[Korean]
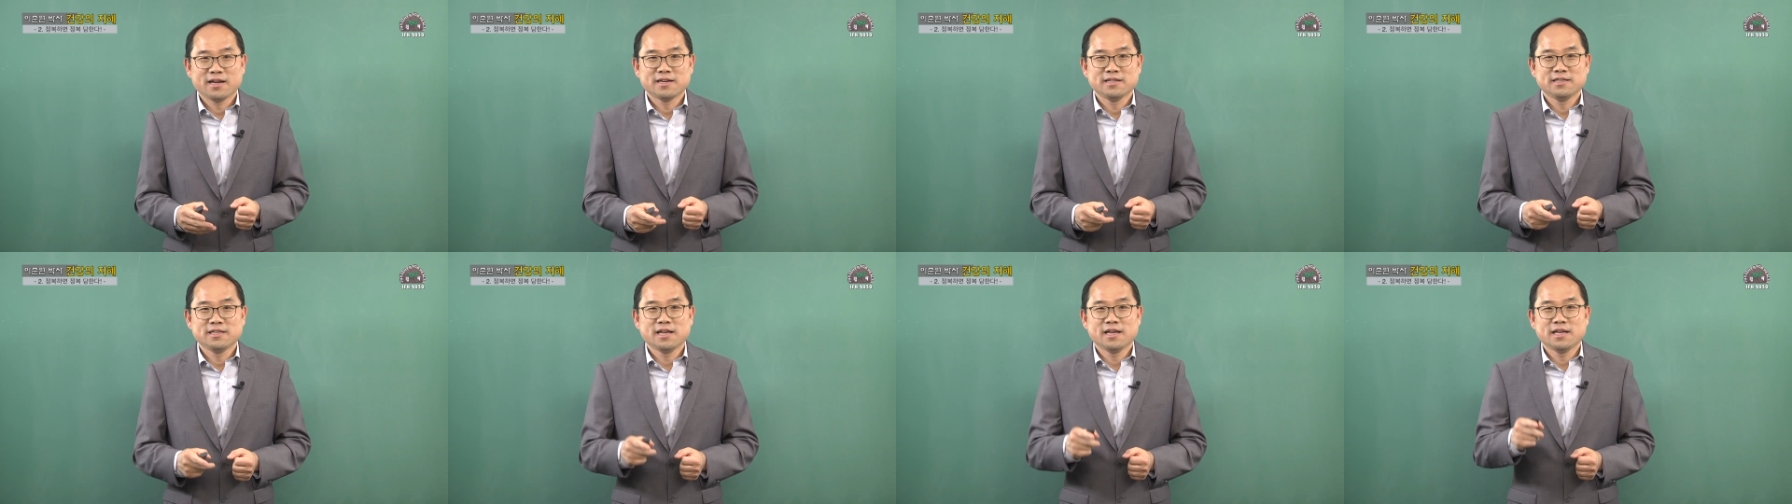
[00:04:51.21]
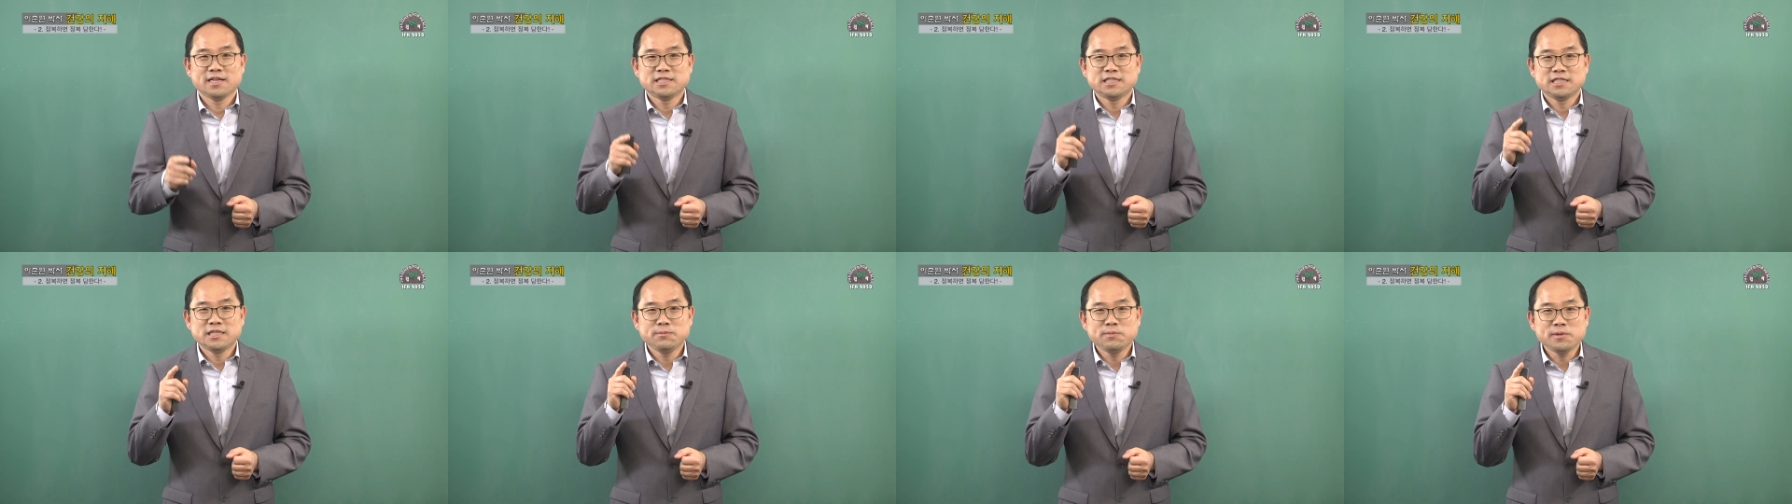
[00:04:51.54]
근데
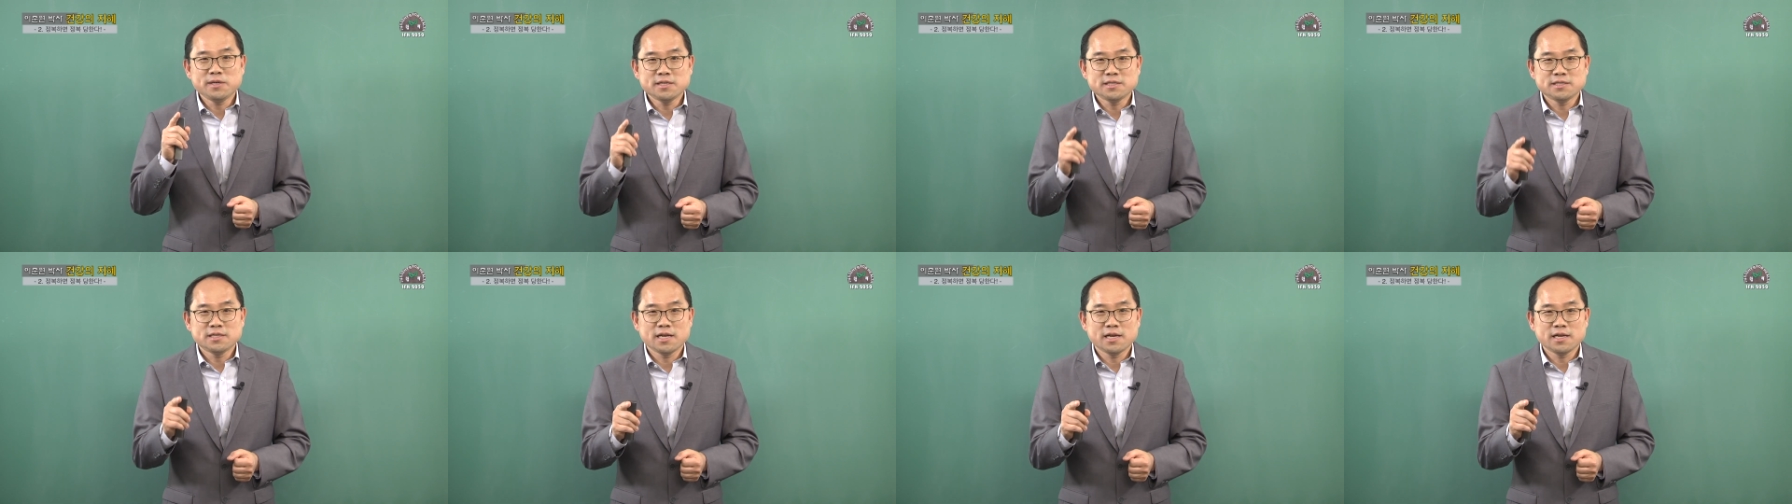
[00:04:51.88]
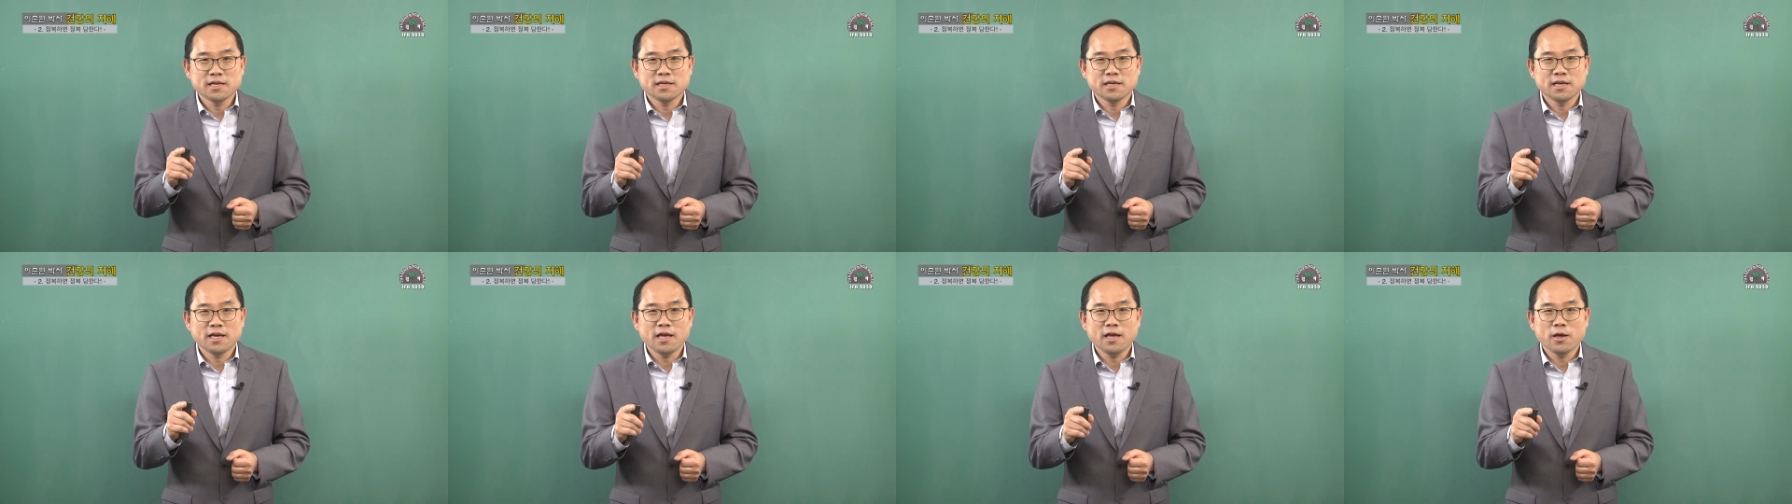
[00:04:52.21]

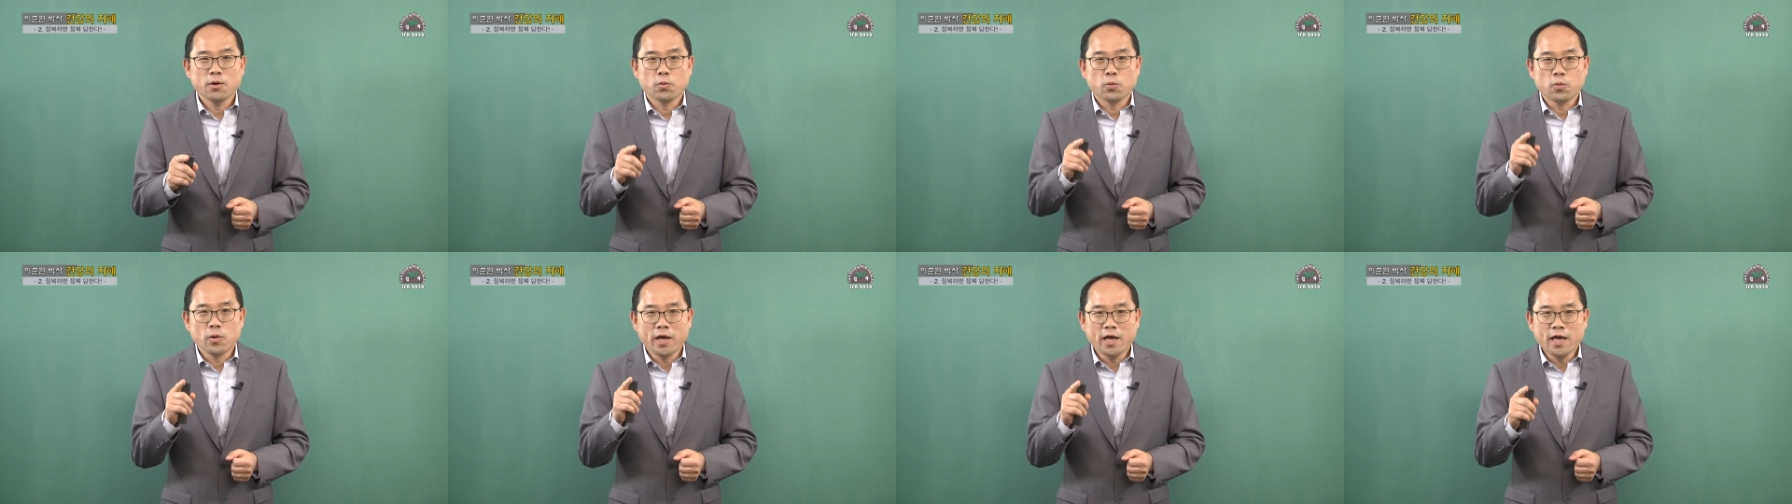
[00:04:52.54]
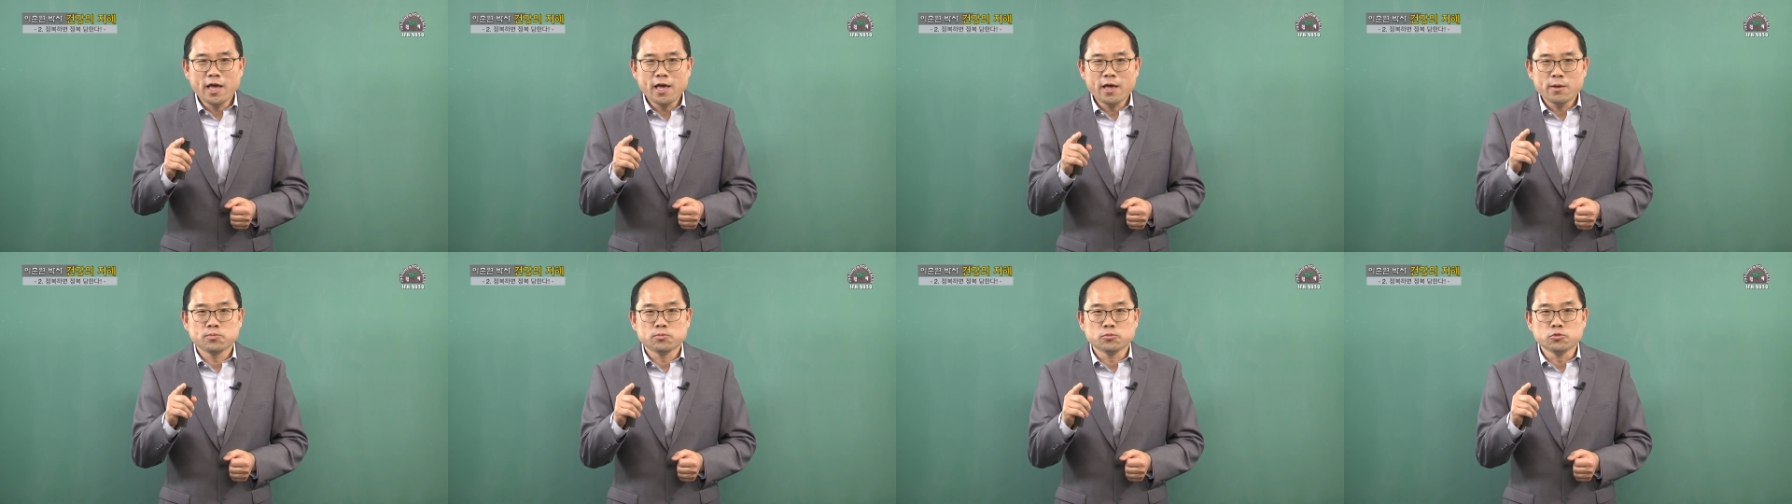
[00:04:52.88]
11세기에 왜